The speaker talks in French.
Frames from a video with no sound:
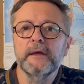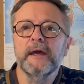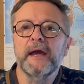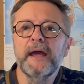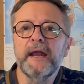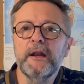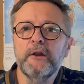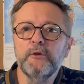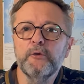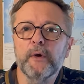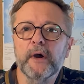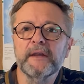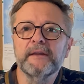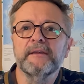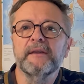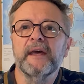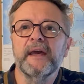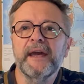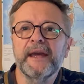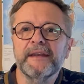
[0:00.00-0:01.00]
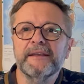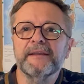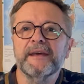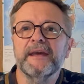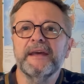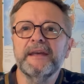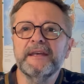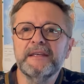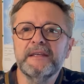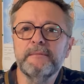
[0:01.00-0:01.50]
elle doit être
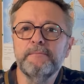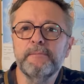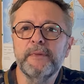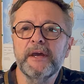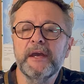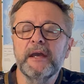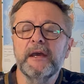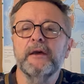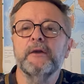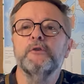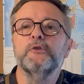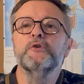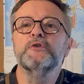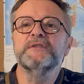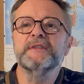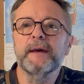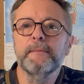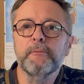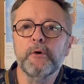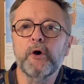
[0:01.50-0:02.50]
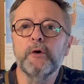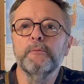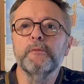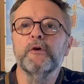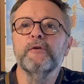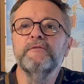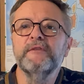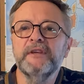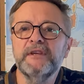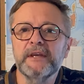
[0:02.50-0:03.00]
équipée de sa
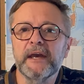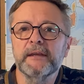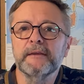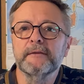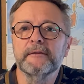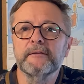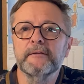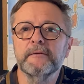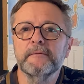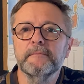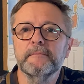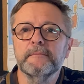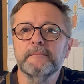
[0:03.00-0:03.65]
propre vignette.